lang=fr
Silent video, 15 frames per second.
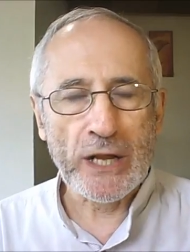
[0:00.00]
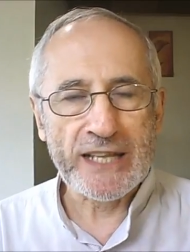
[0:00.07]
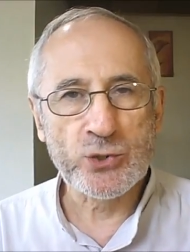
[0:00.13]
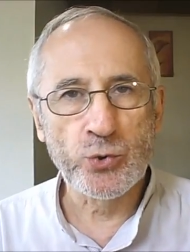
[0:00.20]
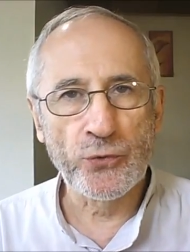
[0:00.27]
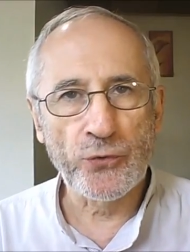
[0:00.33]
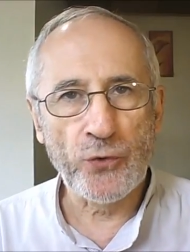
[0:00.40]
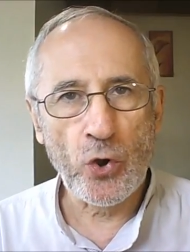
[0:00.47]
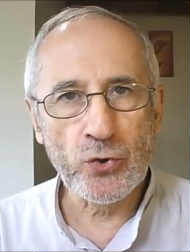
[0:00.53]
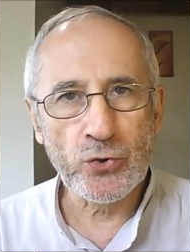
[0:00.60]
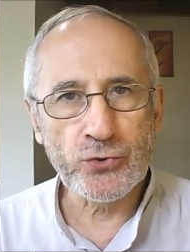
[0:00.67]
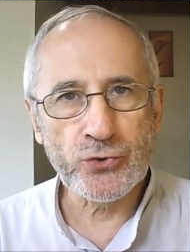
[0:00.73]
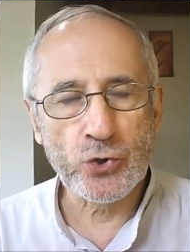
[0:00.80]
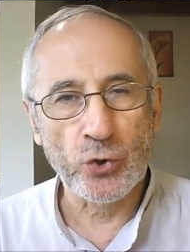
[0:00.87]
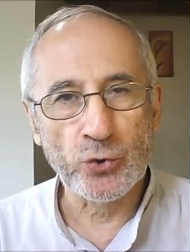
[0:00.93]
la
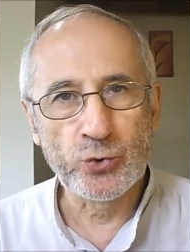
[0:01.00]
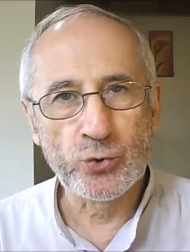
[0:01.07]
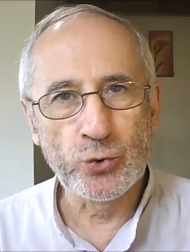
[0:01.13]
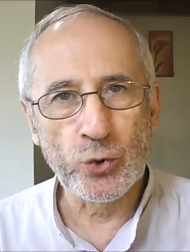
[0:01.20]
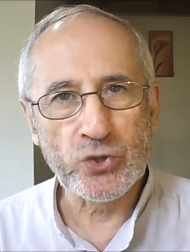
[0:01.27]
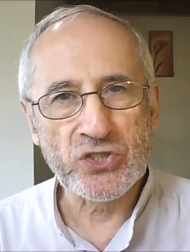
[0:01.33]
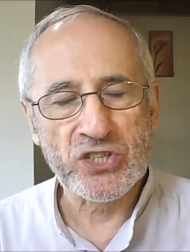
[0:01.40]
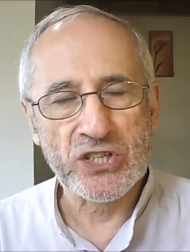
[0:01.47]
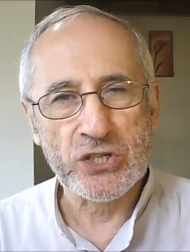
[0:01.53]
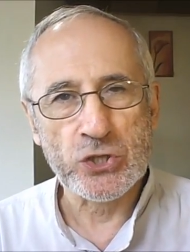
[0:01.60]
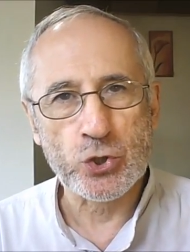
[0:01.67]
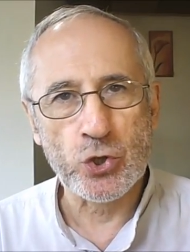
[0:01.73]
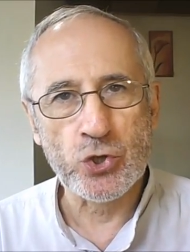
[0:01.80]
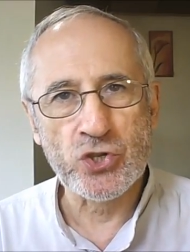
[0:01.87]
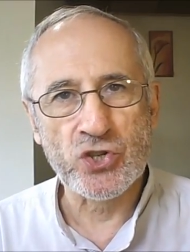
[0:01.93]
souffrance qu'endurent ces
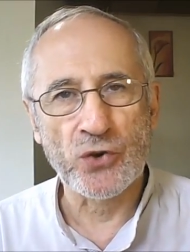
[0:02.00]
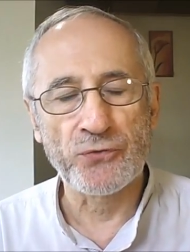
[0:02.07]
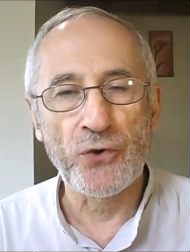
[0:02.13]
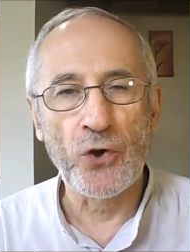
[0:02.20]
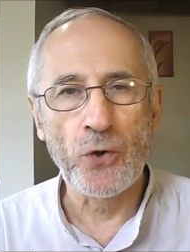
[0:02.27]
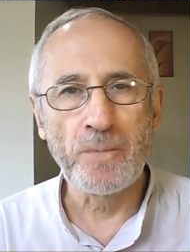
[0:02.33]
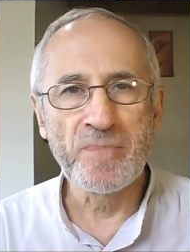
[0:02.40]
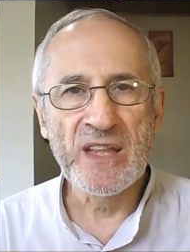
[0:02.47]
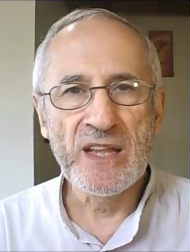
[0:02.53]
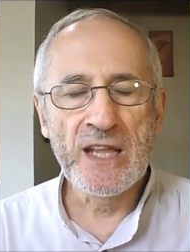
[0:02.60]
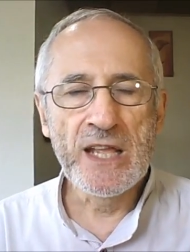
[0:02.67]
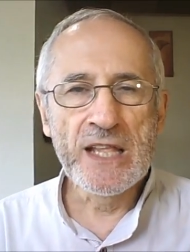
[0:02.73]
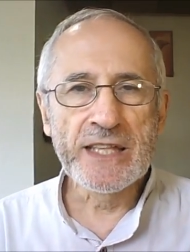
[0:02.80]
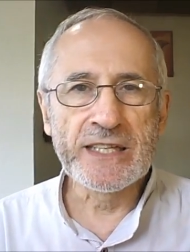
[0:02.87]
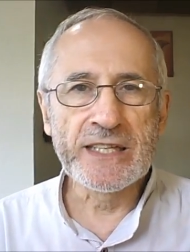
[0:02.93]
jeunes enfants
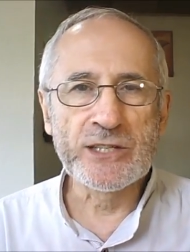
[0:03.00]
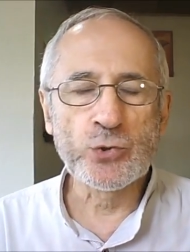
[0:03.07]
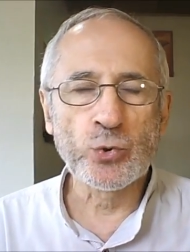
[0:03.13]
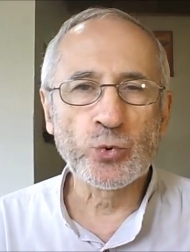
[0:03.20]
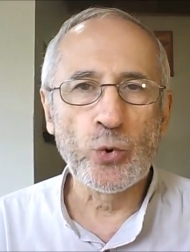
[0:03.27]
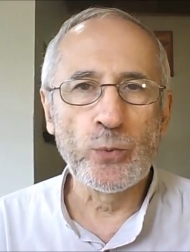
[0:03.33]
qui sont